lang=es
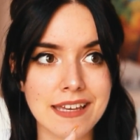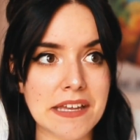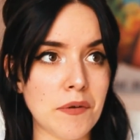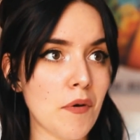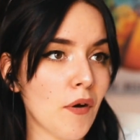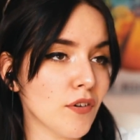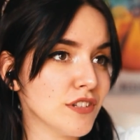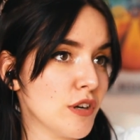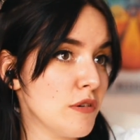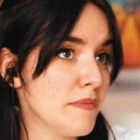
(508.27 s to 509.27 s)
y
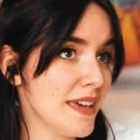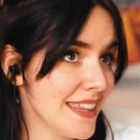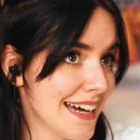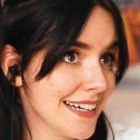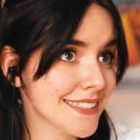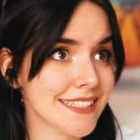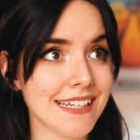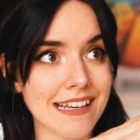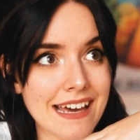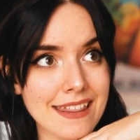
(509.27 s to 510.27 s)
luego te olvidas
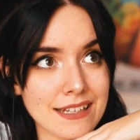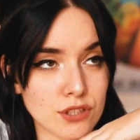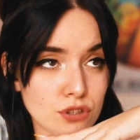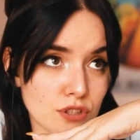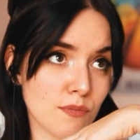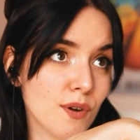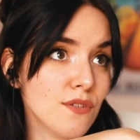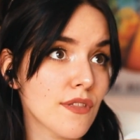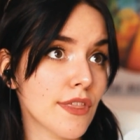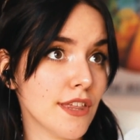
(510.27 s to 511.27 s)
y le haces otro
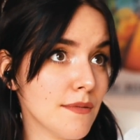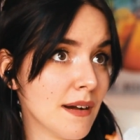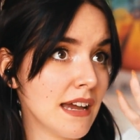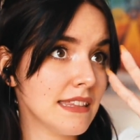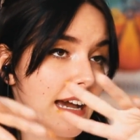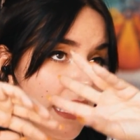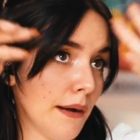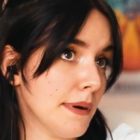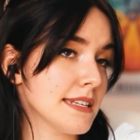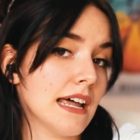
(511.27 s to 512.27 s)
moño encima y te
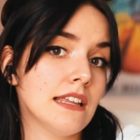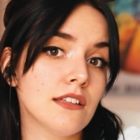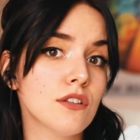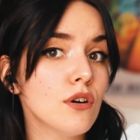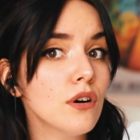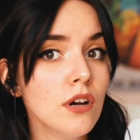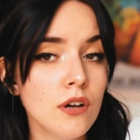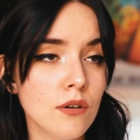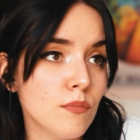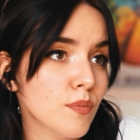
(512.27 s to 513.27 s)
acaba saliendo
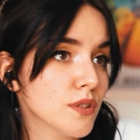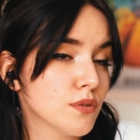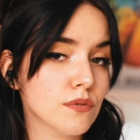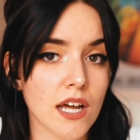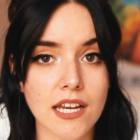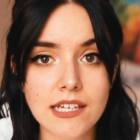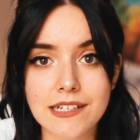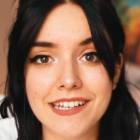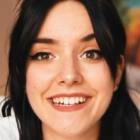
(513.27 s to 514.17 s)
pues un alien,